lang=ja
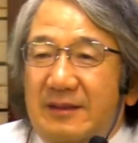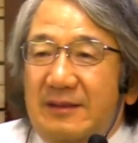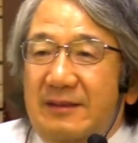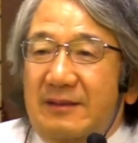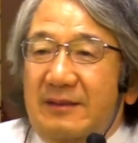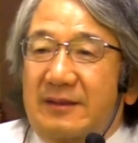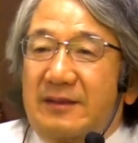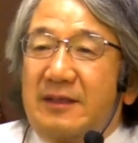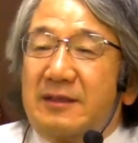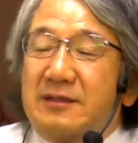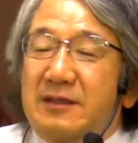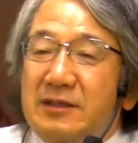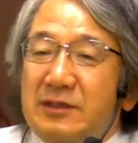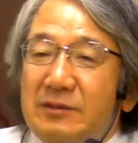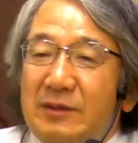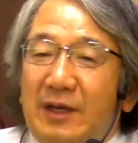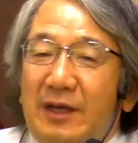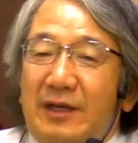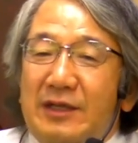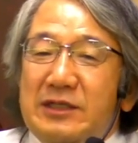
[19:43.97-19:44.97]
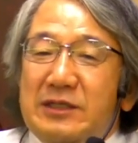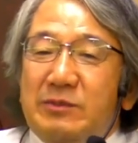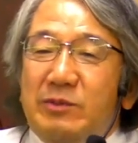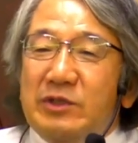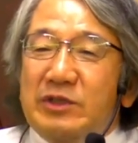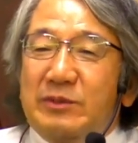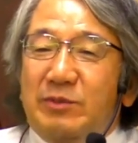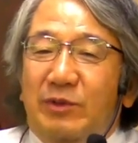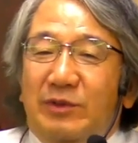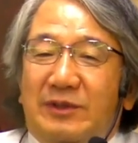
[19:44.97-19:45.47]
私たちはいつも
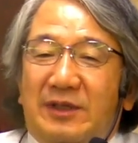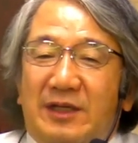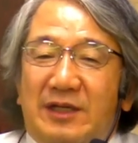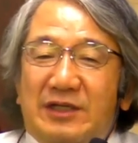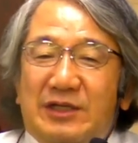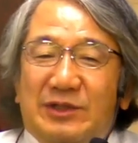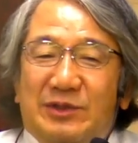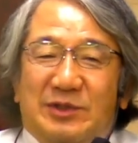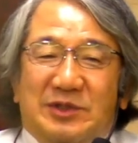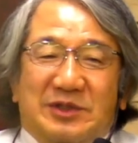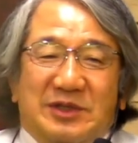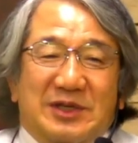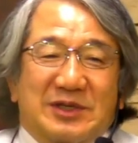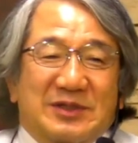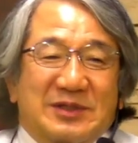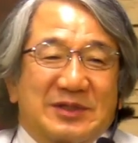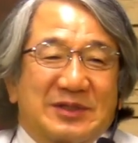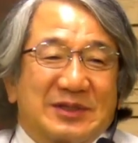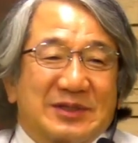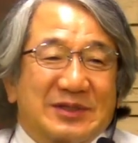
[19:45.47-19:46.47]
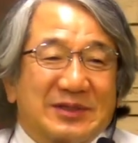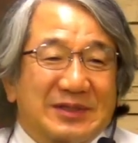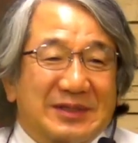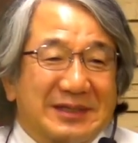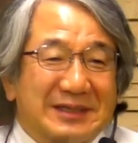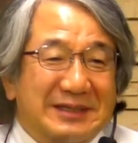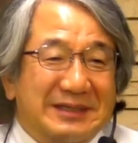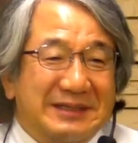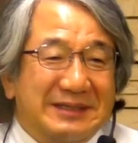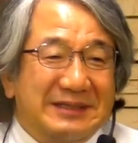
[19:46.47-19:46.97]
自分を正しいとしやすいんですよね
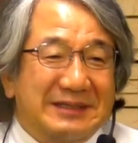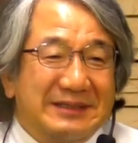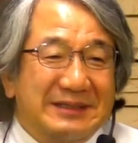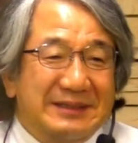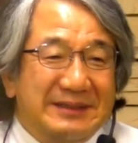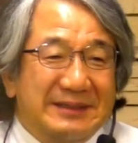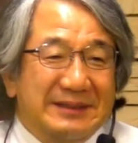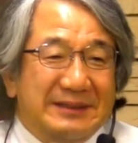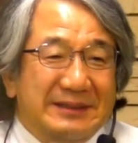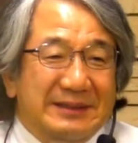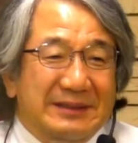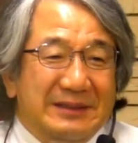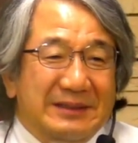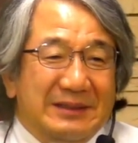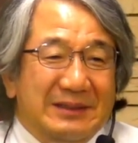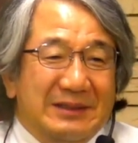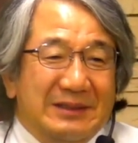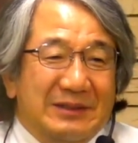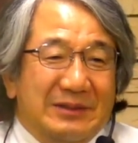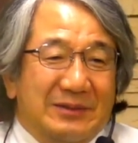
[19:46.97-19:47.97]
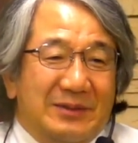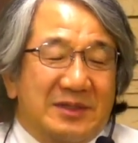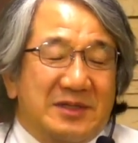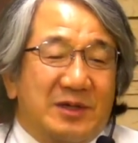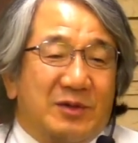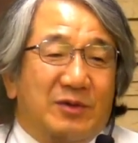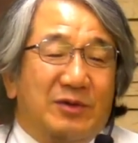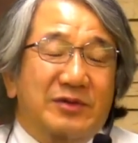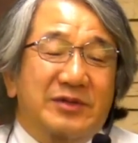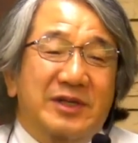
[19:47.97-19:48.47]
私は
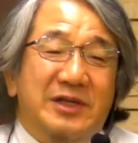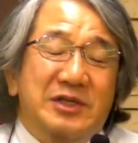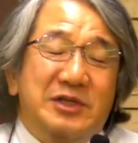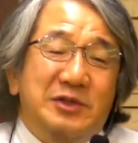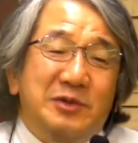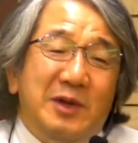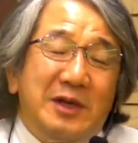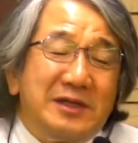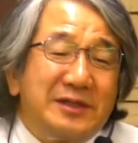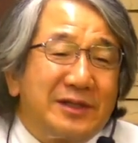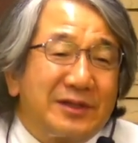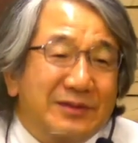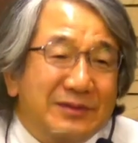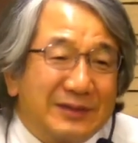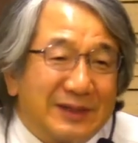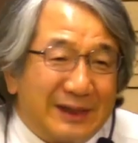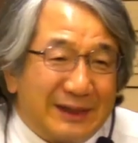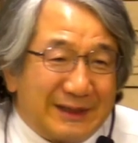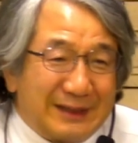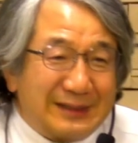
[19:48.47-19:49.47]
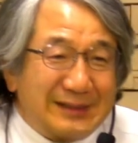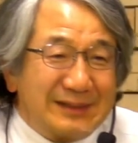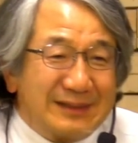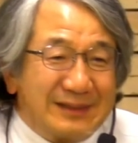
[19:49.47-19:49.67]
こんなに障害してるんだからって